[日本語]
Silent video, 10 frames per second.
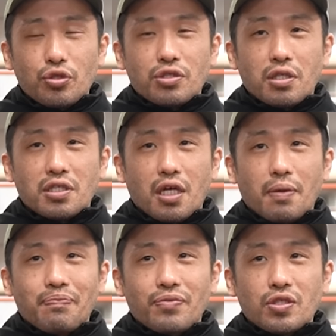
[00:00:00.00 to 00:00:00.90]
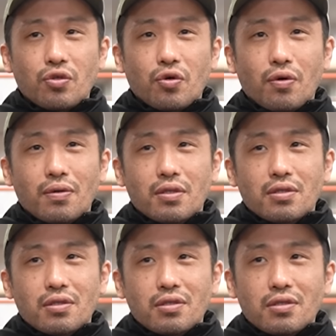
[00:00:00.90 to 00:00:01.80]
としてはさ、その
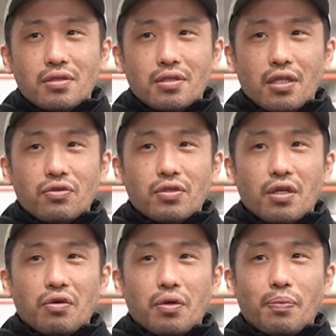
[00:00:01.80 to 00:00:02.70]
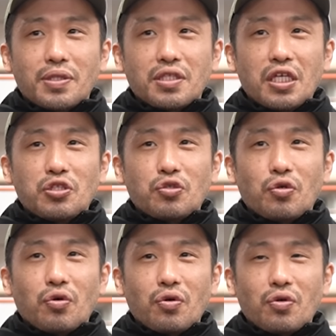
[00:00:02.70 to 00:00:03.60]
なんて言うんだろう、やっぱ選手
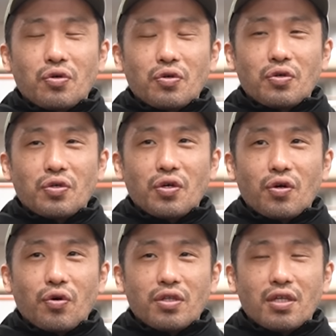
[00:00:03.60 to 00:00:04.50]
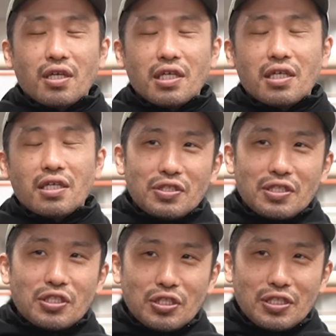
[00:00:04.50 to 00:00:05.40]
をこうやって
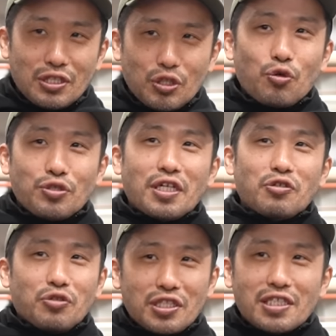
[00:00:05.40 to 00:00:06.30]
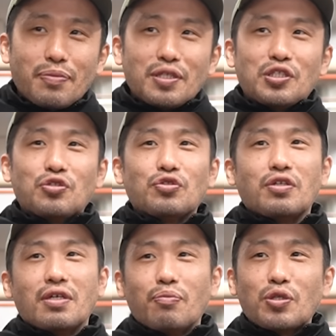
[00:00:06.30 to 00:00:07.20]
強くなるのに一番必要な
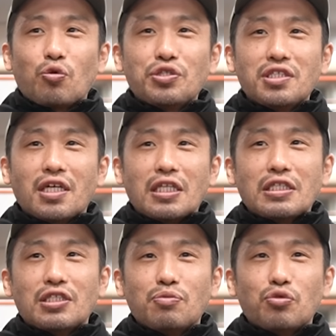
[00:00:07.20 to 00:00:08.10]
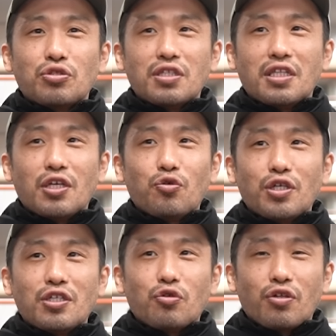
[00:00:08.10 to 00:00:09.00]
のは、まあ、こっちが自分として提供
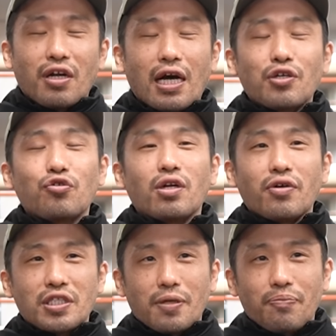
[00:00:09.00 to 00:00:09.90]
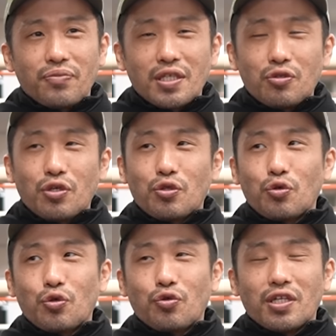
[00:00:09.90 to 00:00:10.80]
できるのって環境なわけじゃん、うん、でそれは
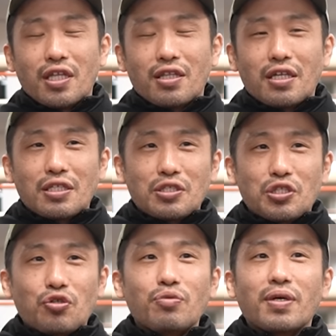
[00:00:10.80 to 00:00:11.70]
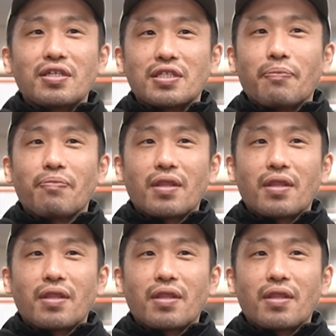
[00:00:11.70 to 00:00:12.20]
東京とかでやったら地乗りもあるじゃん。